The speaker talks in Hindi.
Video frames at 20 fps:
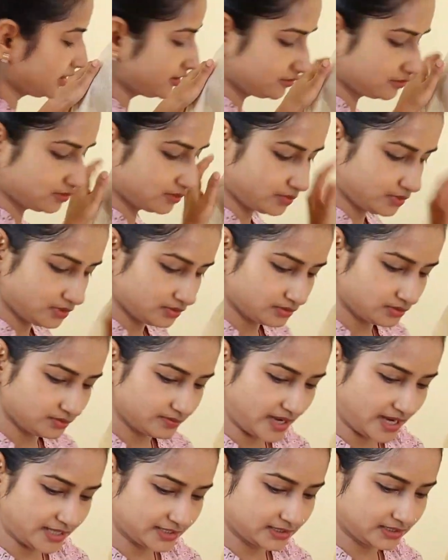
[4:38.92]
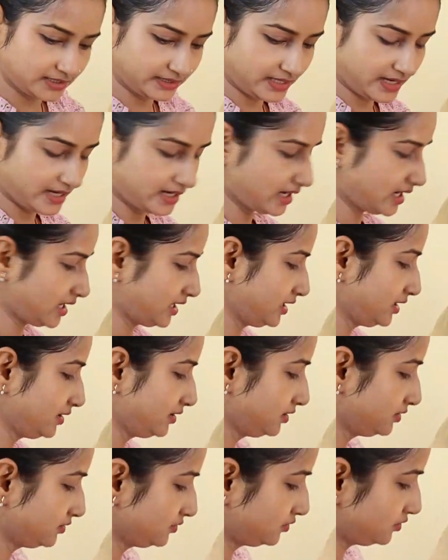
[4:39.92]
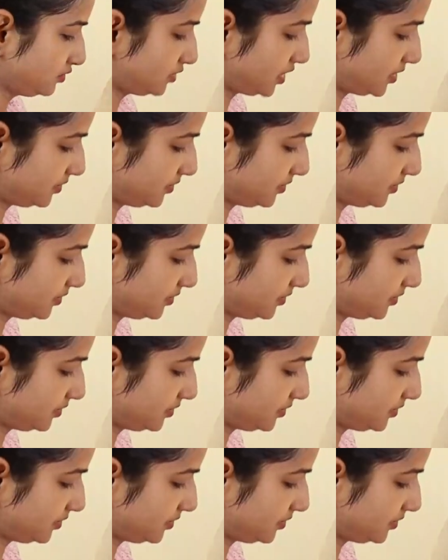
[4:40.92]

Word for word: लाइन को बिल्कुल मैच कराना है जो